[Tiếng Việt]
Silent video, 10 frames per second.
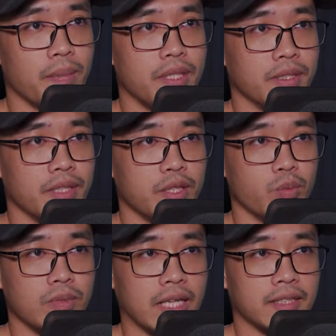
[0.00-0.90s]
Bây giờ thì chúng
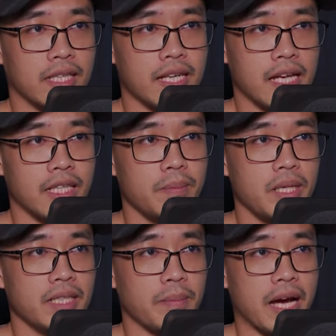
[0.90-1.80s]
ta sẽ nghe tiếp đến
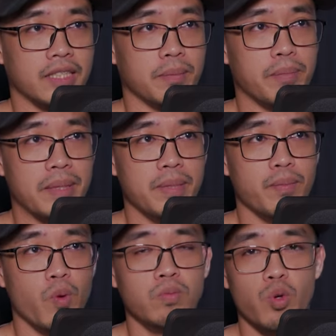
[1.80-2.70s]
tập hai trăm bảy mươi
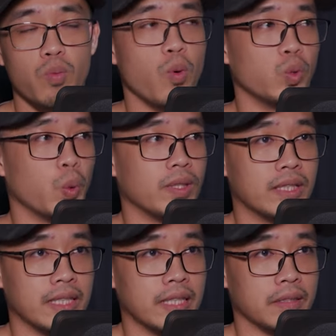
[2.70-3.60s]
bốn của bộ truyện
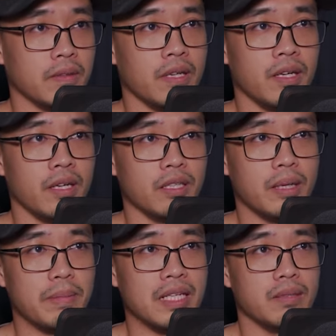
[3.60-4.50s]
Tiên Nghịch. Tập
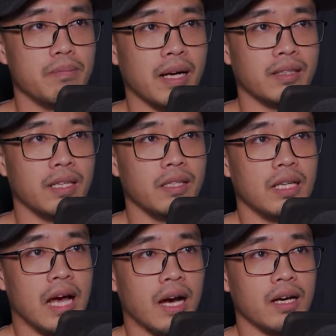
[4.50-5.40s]
này được mang tên
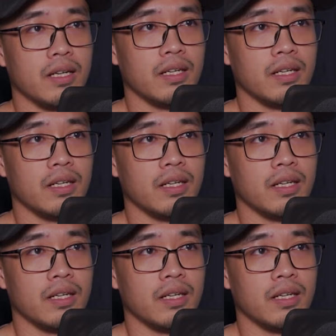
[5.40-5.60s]
là